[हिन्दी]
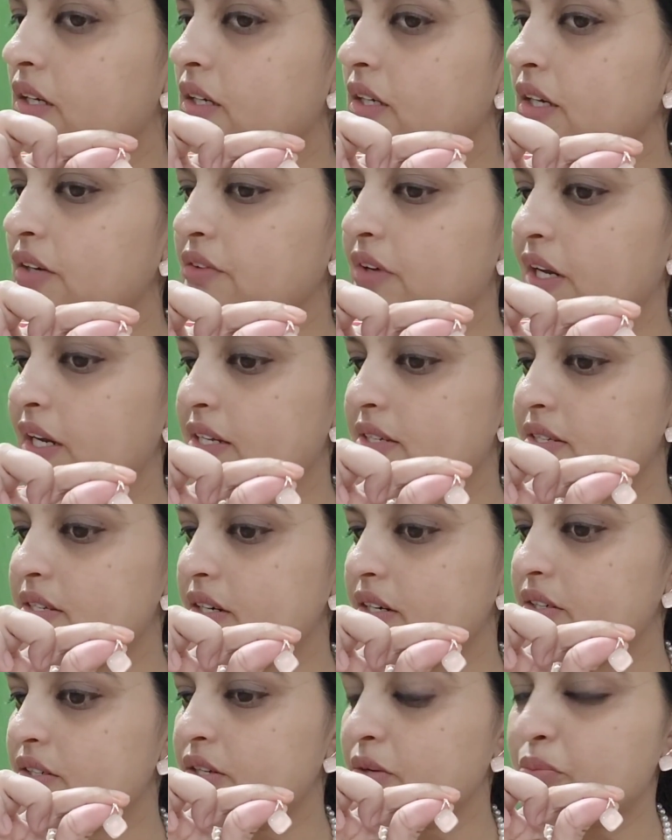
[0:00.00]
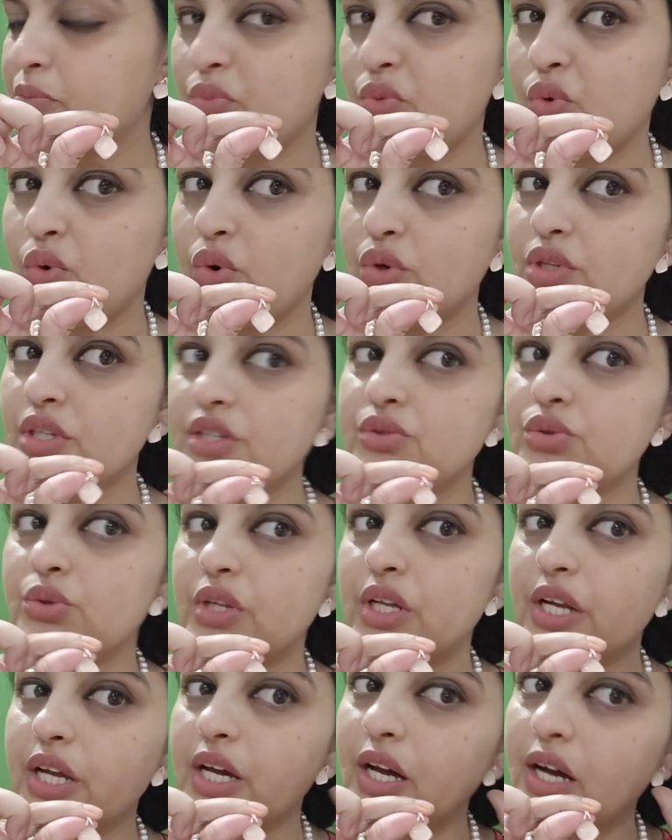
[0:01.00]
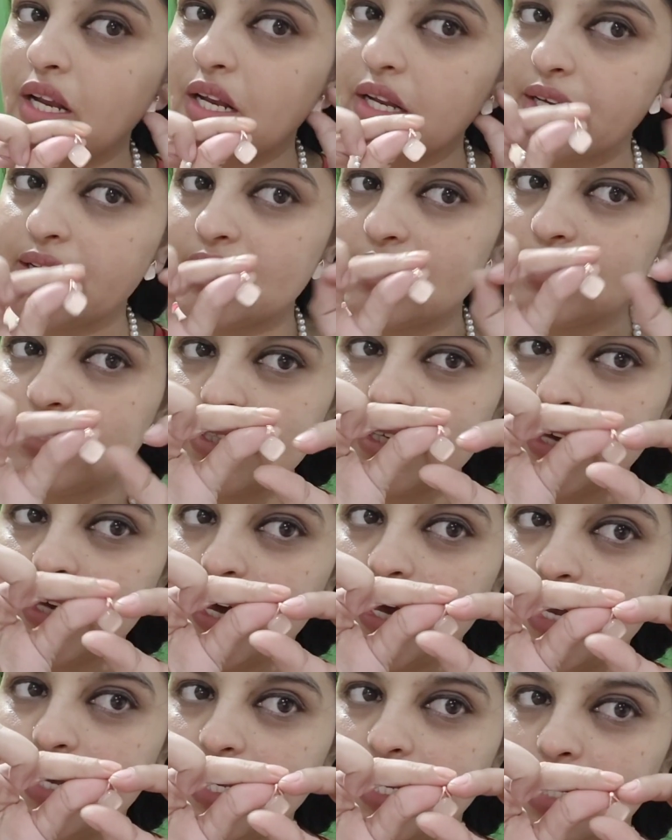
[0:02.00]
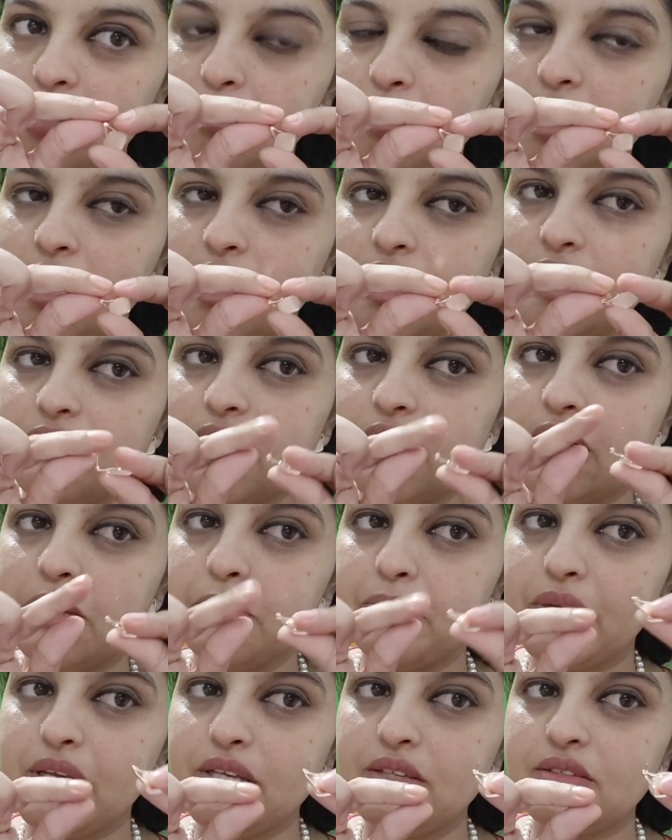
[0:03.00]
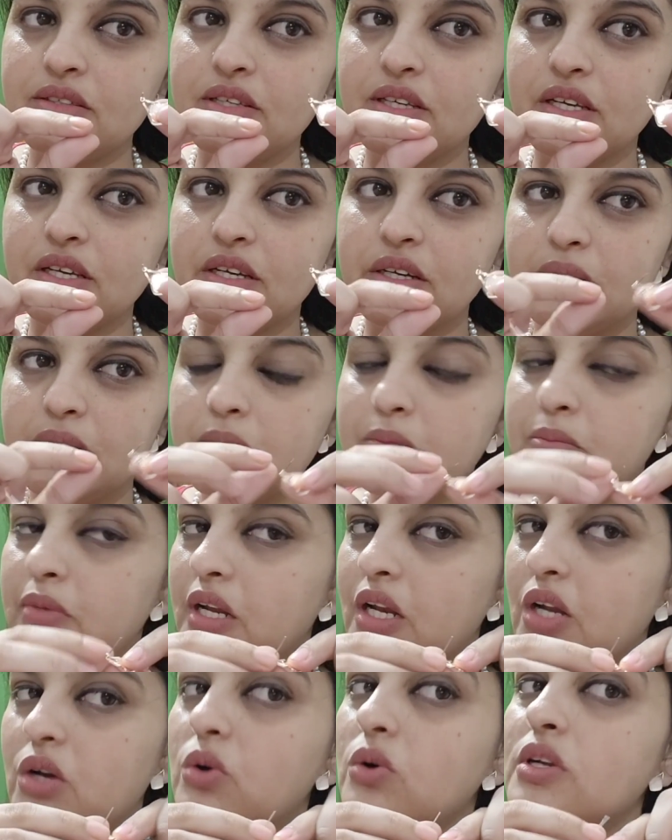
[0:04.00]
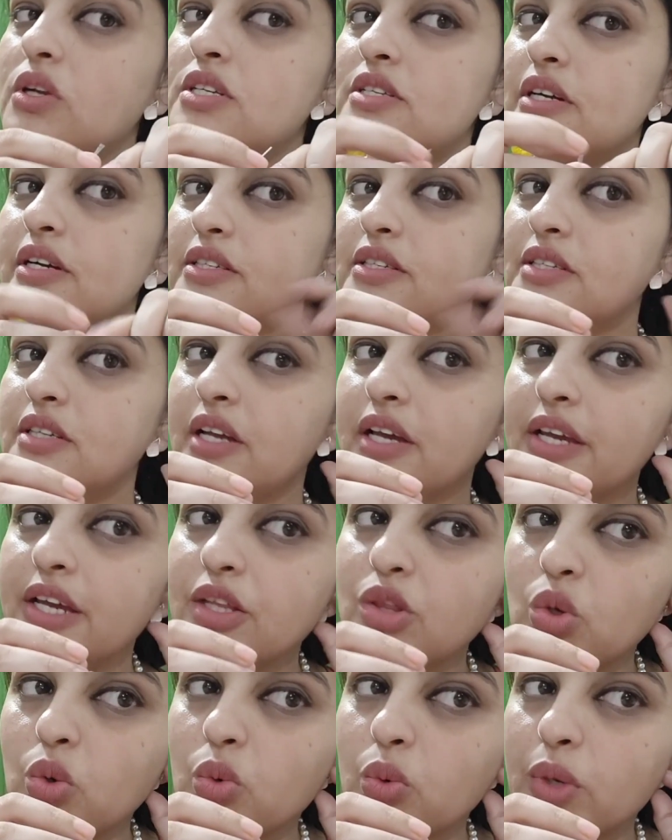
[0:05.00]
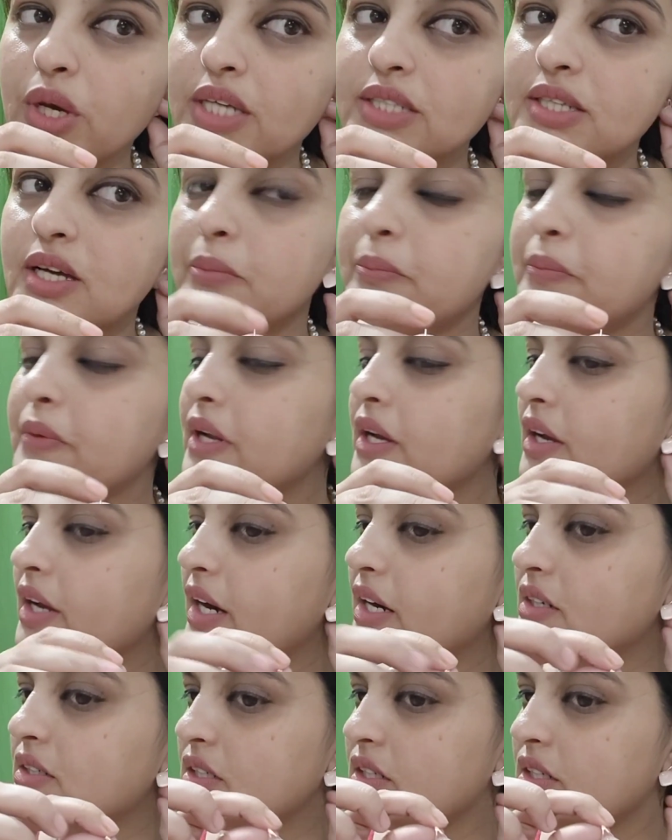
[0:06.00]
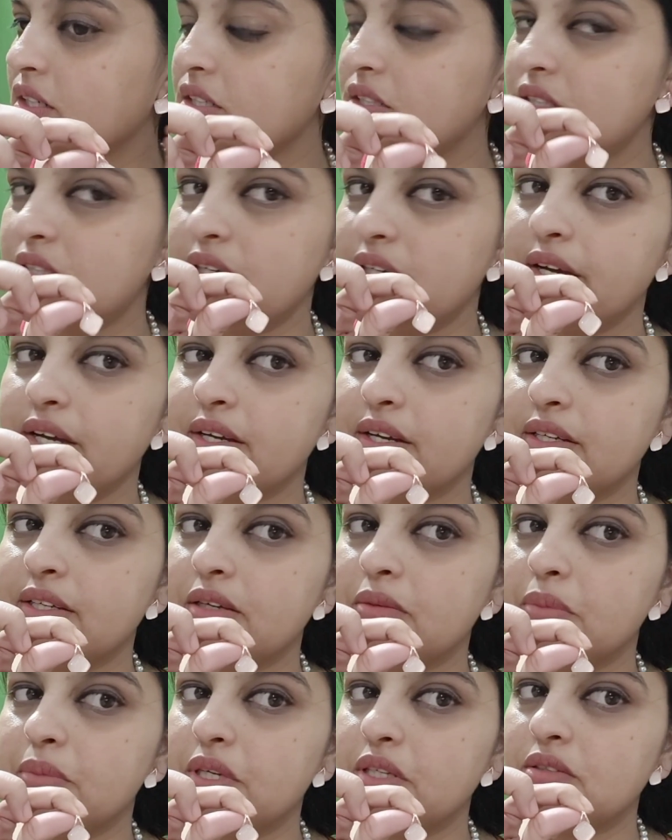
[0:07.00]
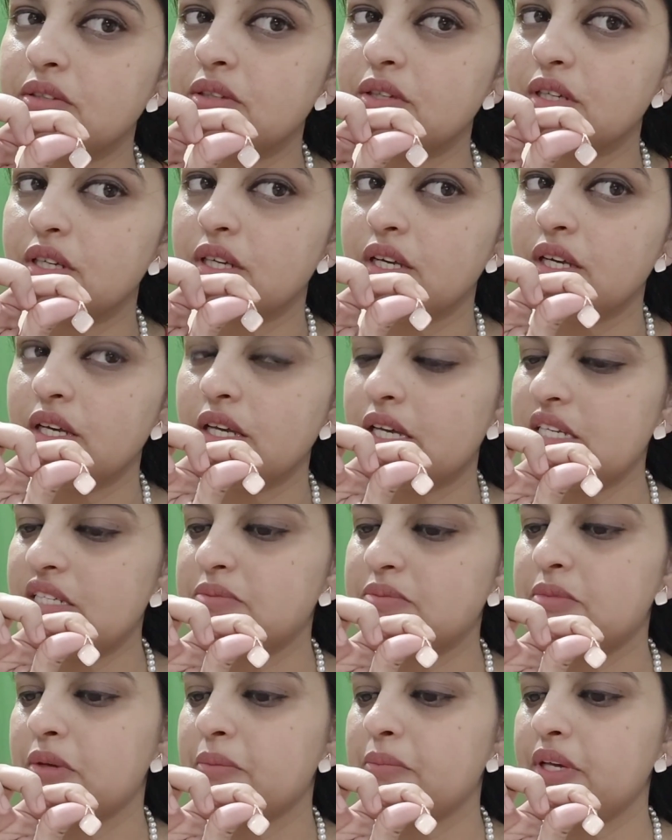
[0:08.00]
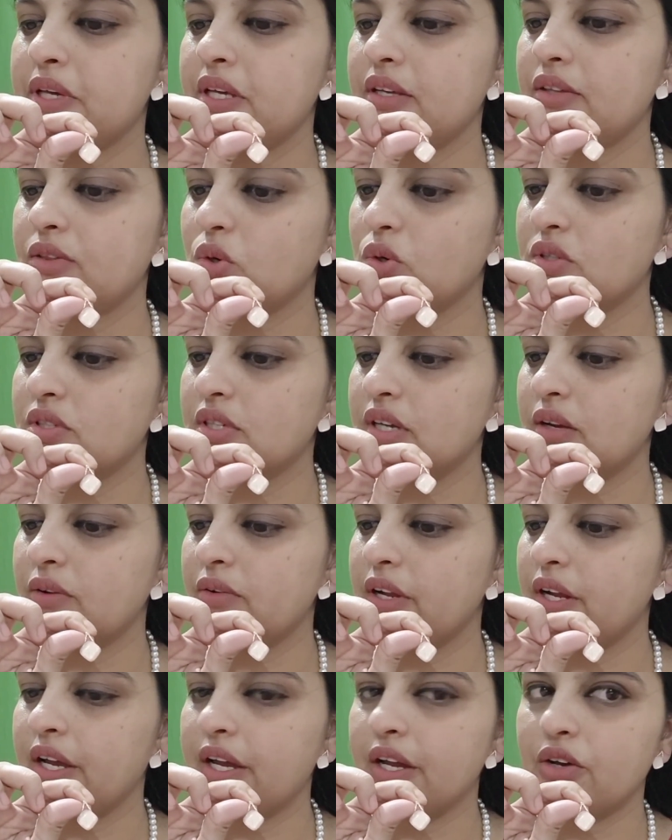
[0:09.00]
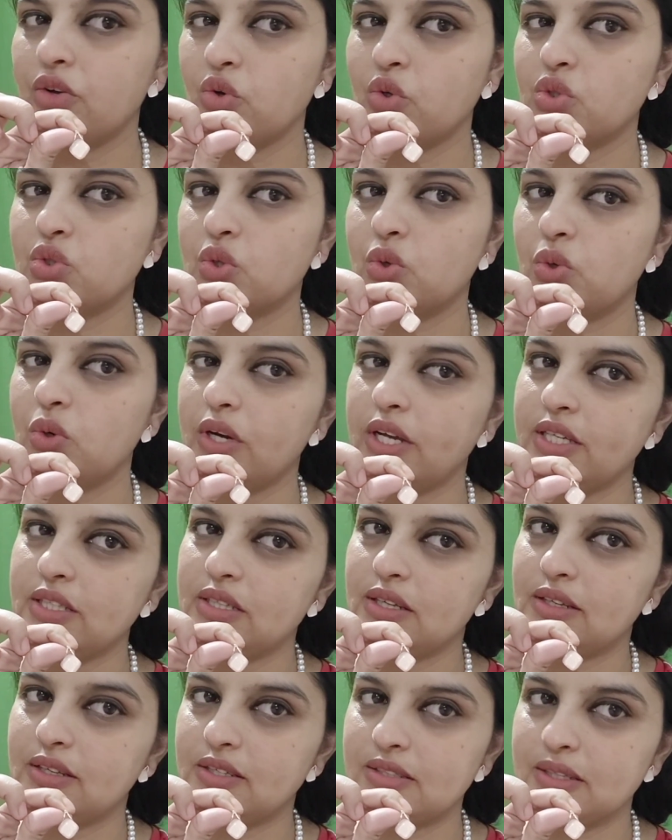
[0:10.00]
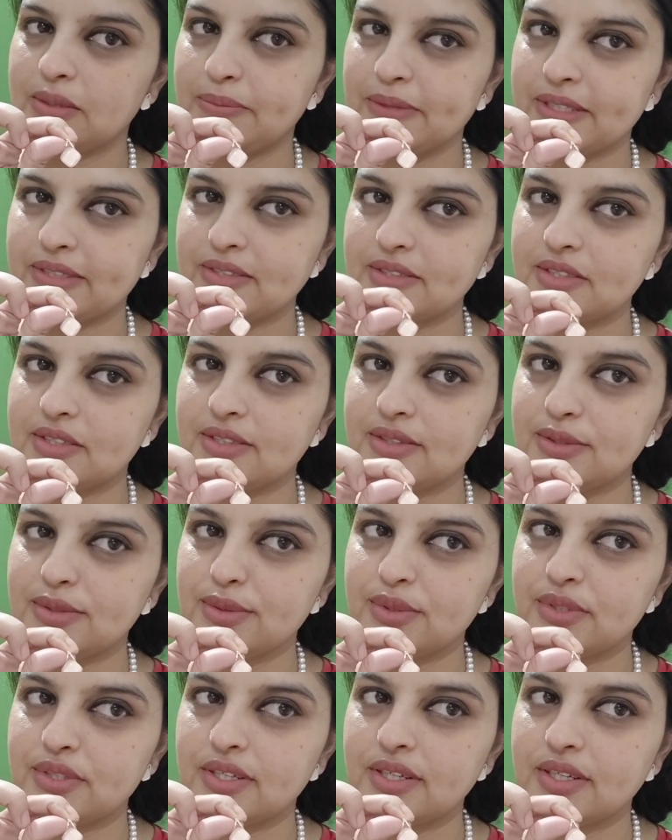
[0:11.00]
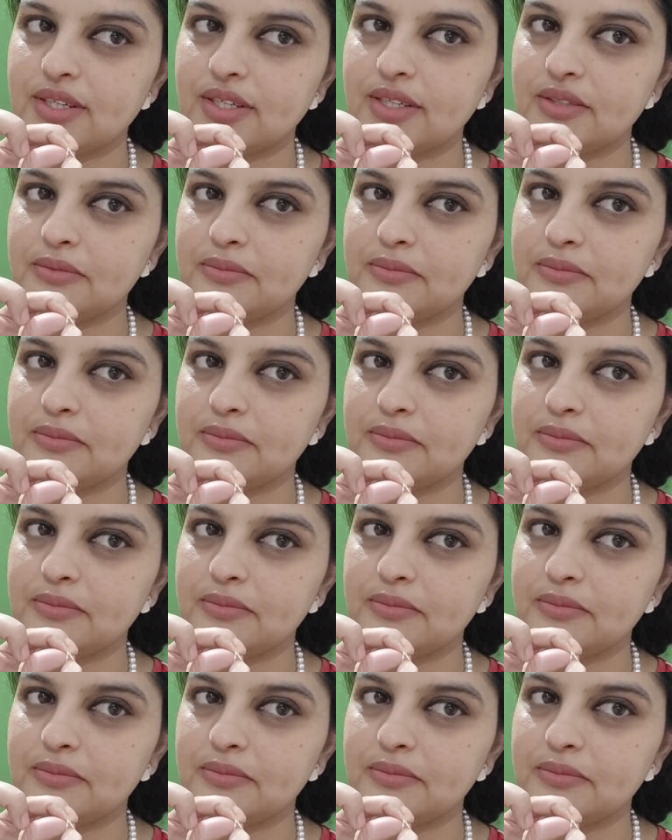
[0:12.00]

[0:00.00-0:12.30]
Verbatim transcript: ये वाले स्टर्ट्स बहुत ही सुंदर है हल्के से हैंगिंग में है ये वाले पीस बिल्कुल स्टर्ट्स नहीं है थोड़ा सा अपने कान से नीचे आएगा ये पीस इसमें भी दो सिल्वर है एक रोज गोल्ड है जल्दी से अपना स्क्रीनशॉट कर लेना